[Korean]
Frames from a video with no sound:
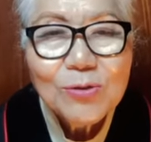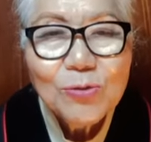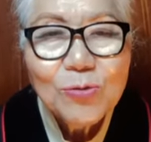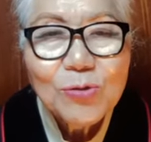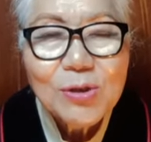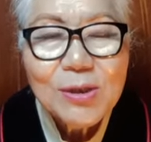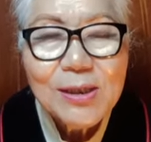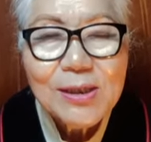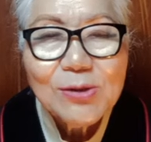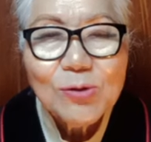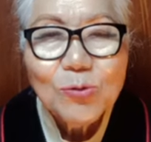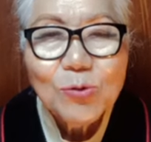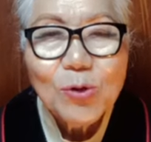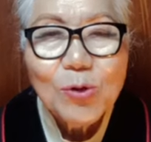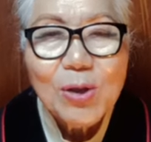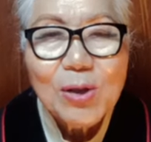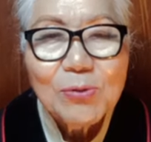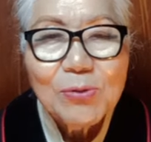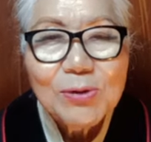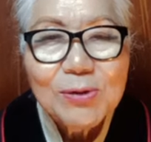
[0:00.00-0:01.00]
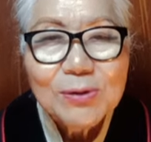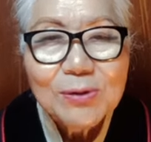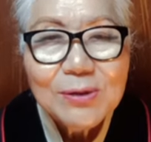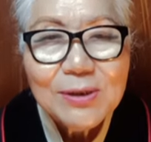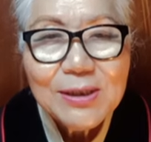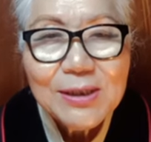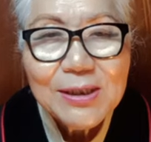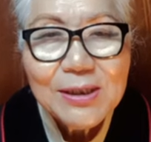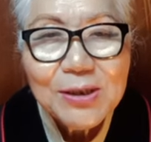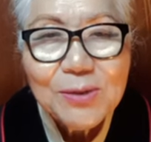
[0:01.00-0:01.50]
유턴해서
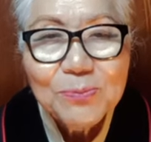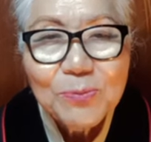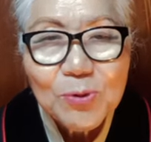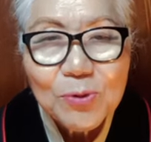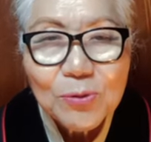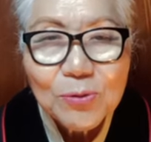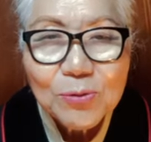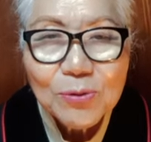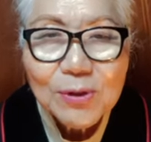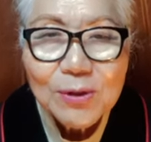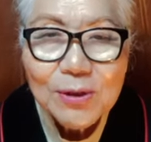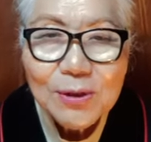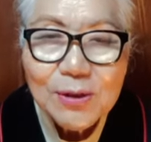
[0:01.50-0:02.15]
돌아올 일이 없도록